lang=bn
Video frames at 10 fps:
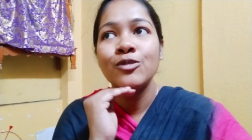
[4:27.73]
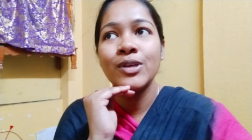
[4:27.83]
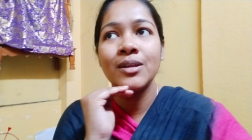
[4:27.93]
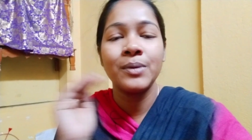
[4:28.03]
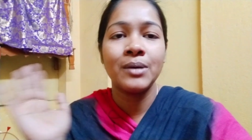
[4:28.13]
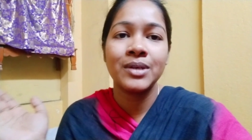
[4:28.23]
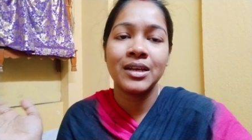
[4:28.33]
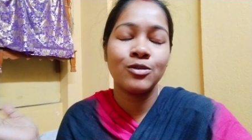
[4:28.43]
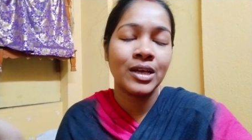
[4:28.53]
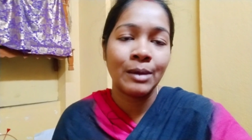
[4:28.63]
তো এদের পাম
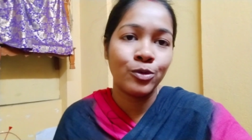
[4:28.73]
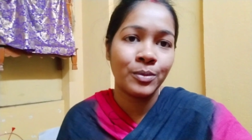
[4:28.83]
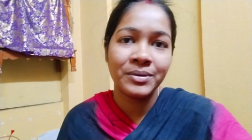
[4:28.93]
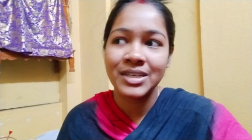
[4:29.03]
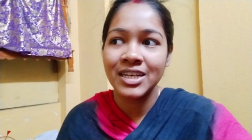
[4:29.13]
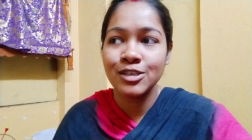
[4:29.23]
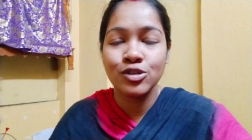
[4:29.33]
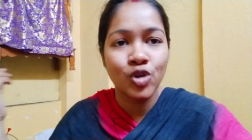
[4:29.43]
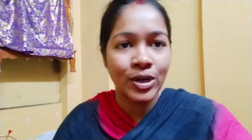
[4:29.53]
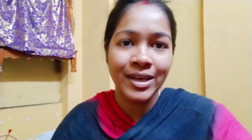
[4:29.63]
এরও এমনভাবে ছাড়ে যে
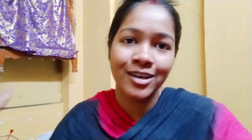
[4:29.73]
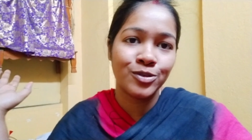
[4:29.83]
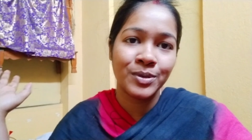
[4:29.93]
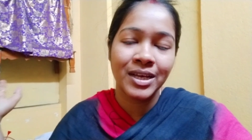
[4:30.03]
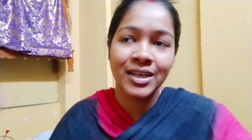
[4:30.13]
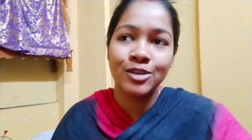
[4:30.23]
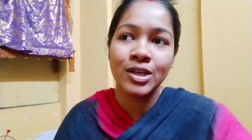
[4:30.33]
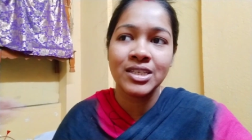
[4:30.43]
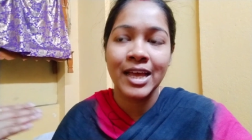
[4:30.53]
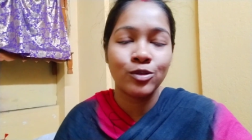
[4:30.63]
জলই এক সময় থাকে না তা
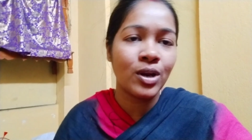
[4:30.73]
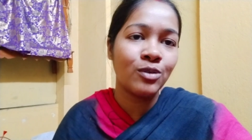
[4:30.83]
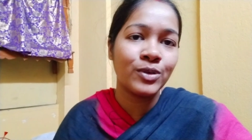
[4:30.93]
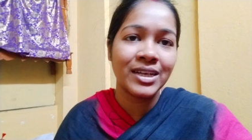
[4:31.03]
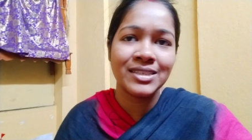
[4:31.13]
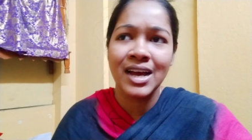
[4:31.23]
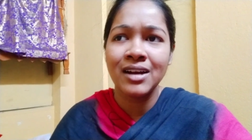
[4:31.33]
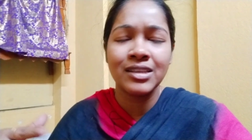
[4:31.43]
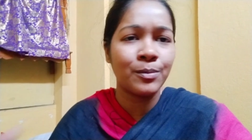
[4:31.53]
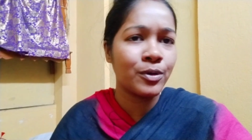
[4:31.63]
যে এত রাগ উঠে গেছে আর
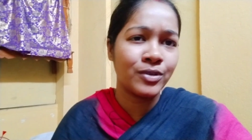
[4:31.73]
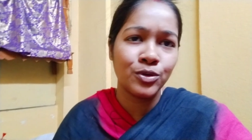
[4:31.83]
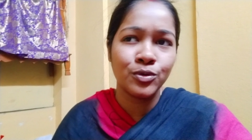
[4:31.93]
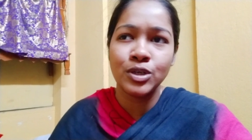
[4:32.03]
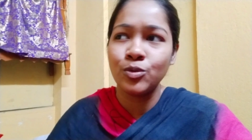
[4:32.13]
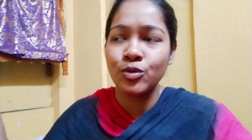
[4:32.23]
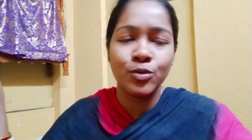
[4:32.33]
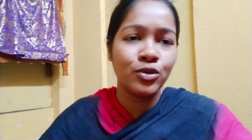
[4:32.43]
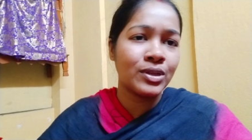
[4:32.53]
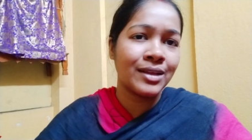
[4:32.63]
তারপরে ভিডিও করিনি কোনো
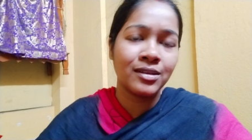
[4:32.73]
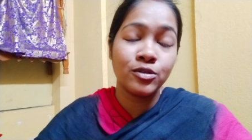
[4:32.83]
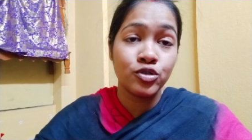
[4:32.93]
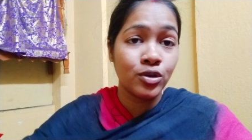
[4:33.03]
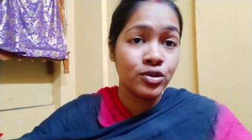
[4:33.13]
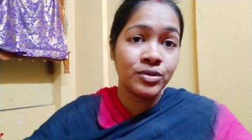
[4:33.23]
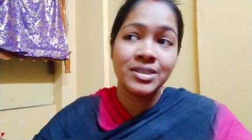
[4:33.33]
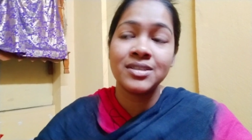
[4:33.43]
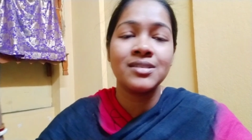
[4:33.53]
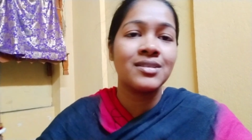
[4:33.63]
মতো তাতে করে জল যখন
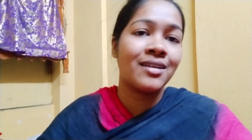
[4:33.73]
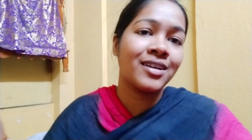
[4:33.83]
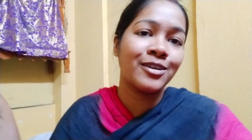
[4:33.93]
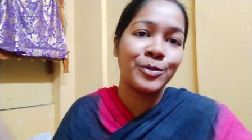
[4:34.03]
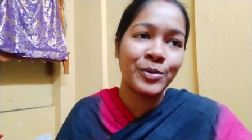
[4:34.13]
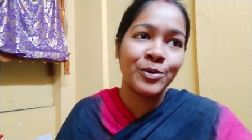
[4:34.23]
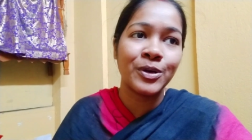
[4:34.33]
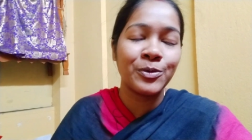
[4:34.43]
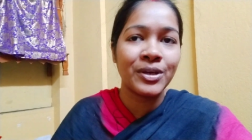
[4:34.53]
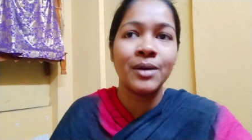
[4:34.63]
এসেছে স্নান স্নান টান করে ওকে
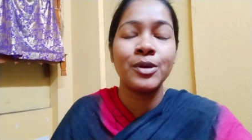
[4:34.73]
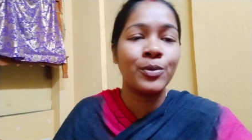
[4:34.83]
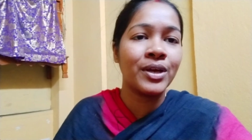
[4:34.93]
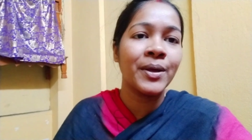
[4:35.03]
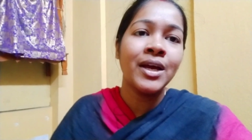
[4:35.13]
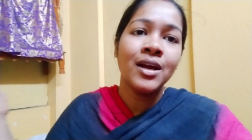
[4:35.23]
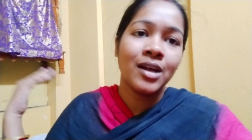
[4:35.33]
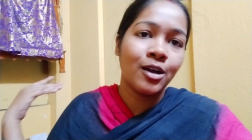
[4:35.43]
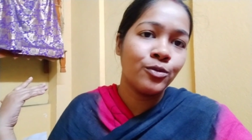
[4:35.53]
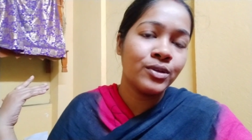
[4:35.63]
করি আমি করে
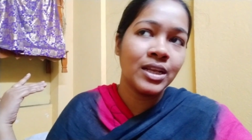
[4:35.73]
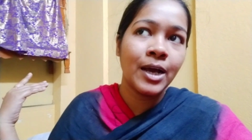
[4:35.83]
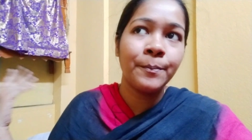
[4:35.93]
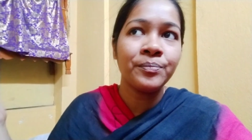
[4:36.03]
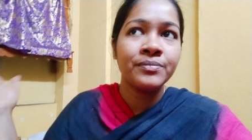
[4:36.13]
ঠাকুর দিলাম